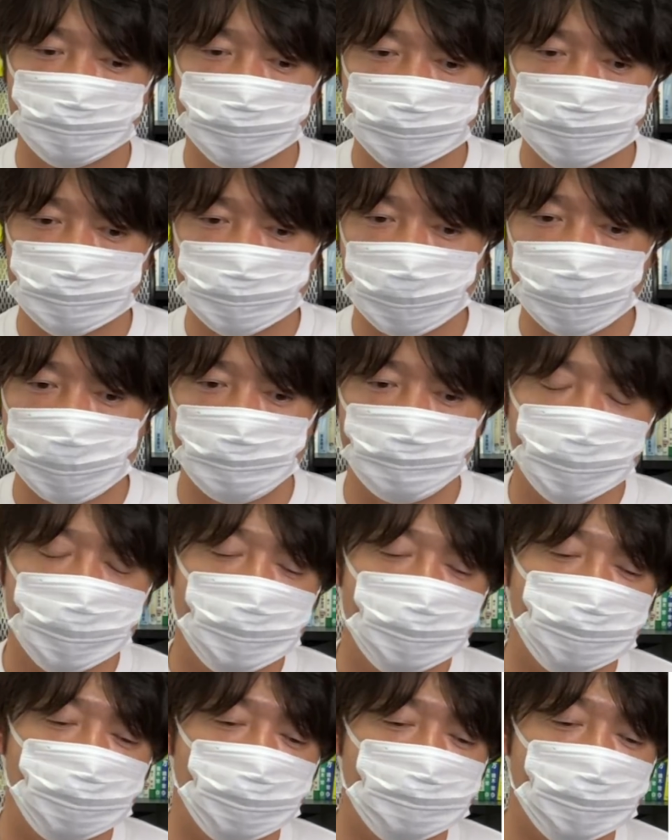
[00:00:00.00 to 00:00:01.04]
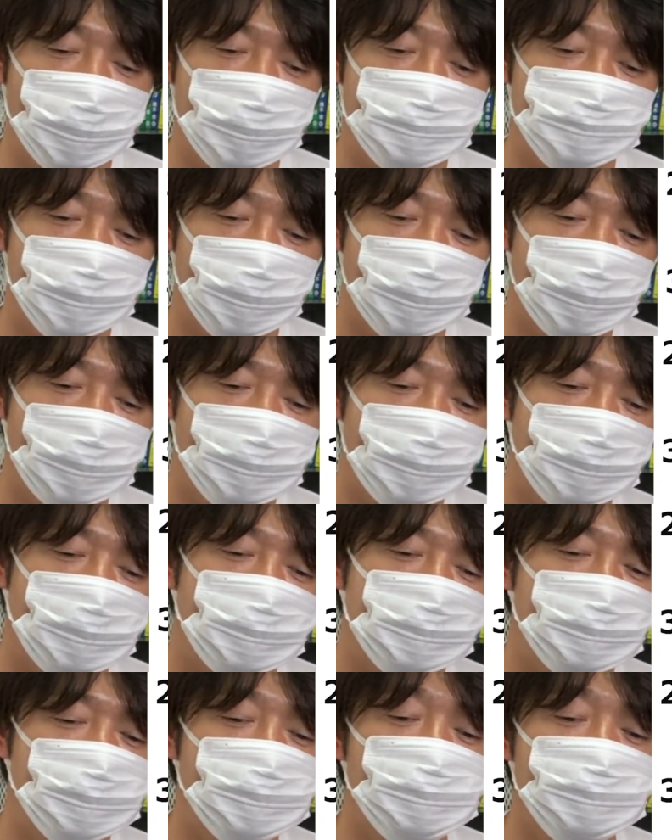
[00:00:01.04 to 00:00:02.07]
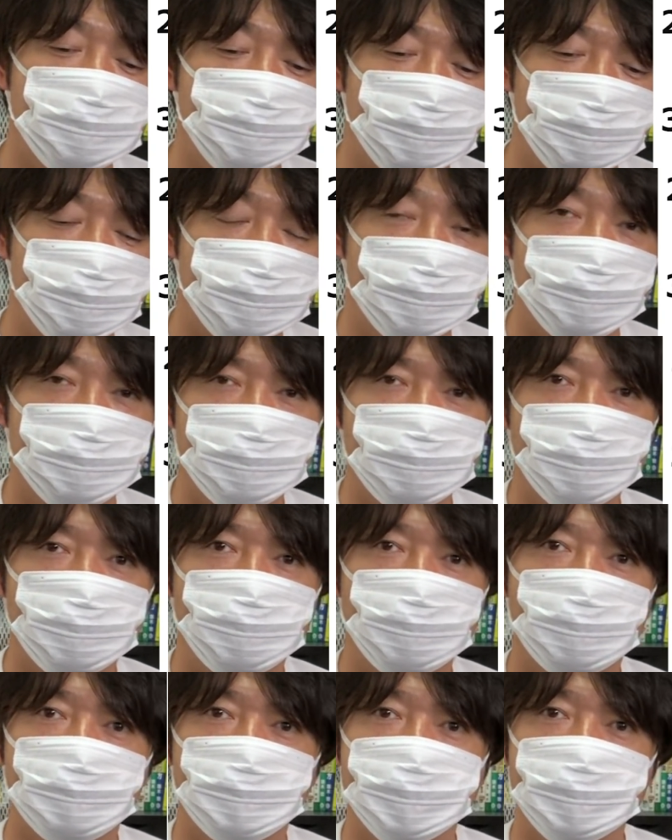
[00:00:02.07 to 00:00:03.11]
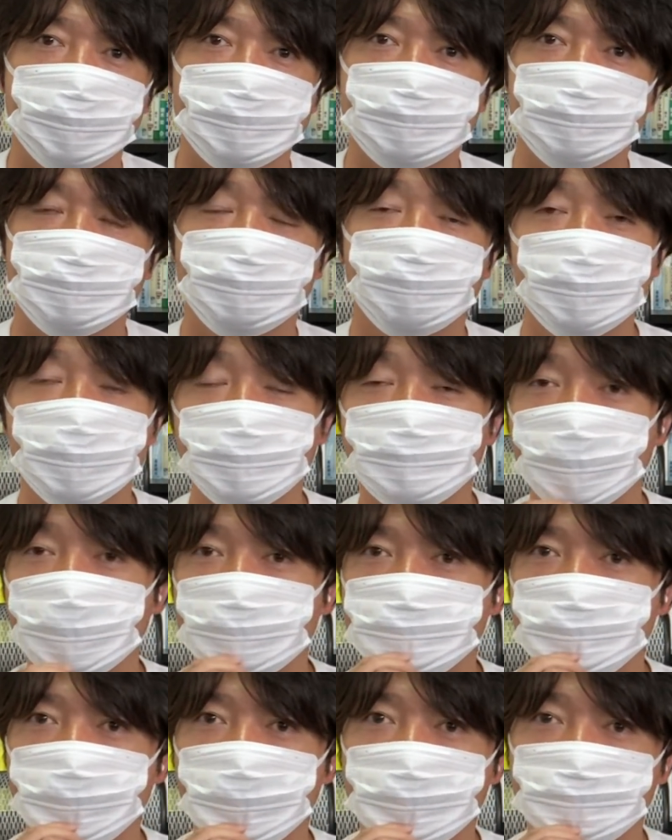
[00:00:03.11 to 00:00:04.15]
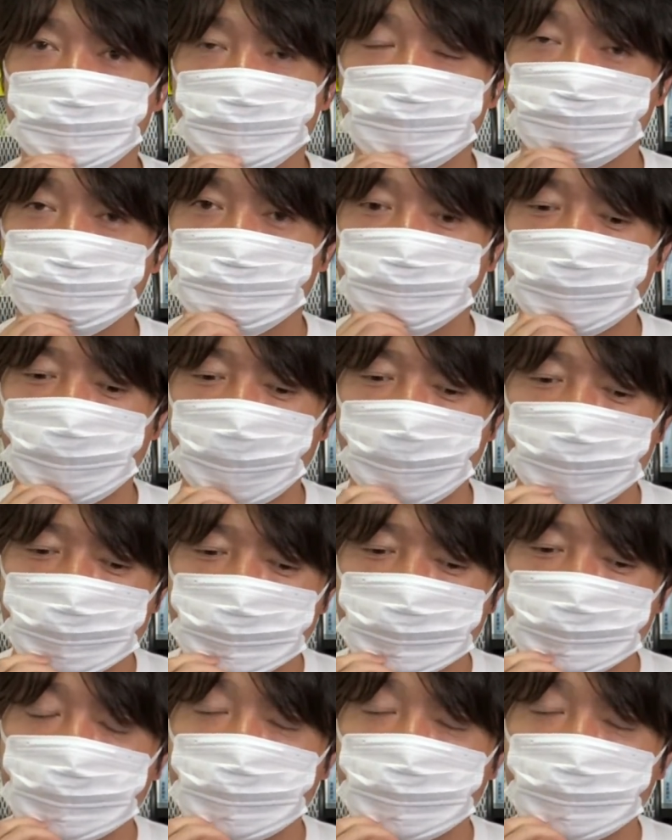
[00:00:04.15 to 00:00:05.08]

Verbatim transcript: おりますが、この番組はね、技術の習得を目指す、そういった番組になってますので、